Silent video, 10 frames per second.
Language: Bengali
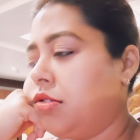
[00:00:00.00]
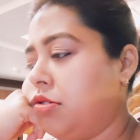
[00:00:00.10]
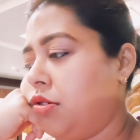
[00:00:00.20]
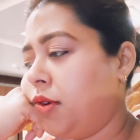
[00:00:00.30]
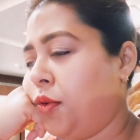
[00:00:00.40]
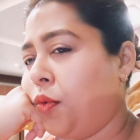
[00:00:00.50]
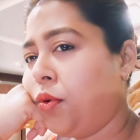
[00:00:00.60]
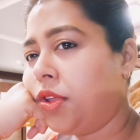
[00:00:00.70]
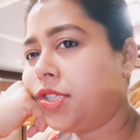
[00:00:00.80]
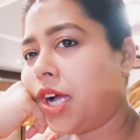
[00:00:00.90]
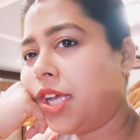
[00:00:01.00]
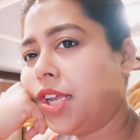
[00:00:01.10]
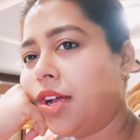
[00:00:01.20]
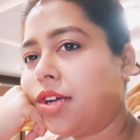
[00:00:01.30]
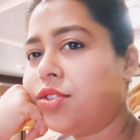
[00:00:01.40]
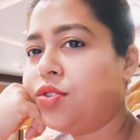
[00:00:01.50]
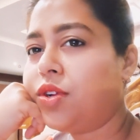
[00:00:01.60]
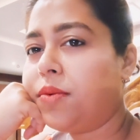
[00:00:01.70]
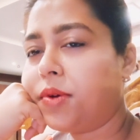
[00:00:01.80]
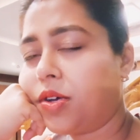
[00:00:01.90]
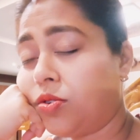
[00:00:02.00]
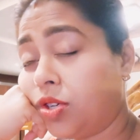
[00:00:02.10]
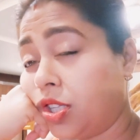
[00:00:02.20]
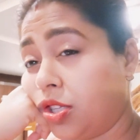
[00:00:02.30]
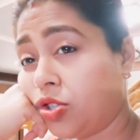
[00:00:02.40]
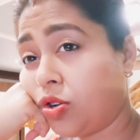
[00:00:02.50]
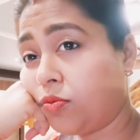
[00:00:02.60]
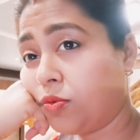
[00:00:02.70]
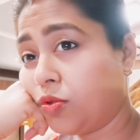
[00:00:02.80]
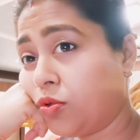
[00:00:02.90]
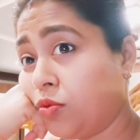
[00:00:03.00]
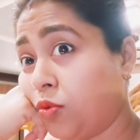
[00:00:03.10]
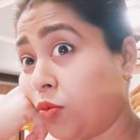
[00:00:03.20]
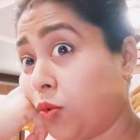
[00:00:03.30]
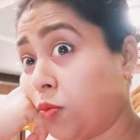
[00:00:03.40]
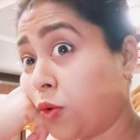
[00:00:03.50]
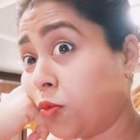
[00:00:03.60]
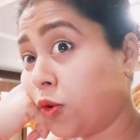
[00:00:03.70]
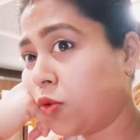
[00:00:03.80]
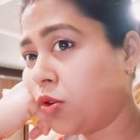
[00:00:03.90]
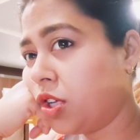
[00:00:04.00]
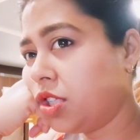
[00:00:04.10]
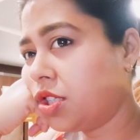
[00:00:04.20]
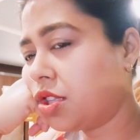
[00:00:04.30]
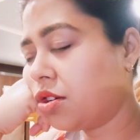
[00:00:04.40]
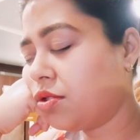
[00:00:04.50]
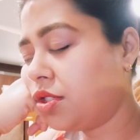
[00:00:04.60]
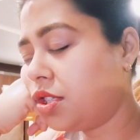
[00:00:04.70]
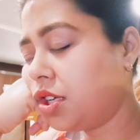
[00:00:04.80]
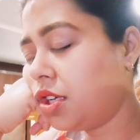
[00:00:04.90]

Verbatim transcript: এবার ওকে জাগিয়ে রাখার জন্য আমাকে ওর সাথে সর্বক্ষণ বকক বকক করেই যেতে হচ্ছে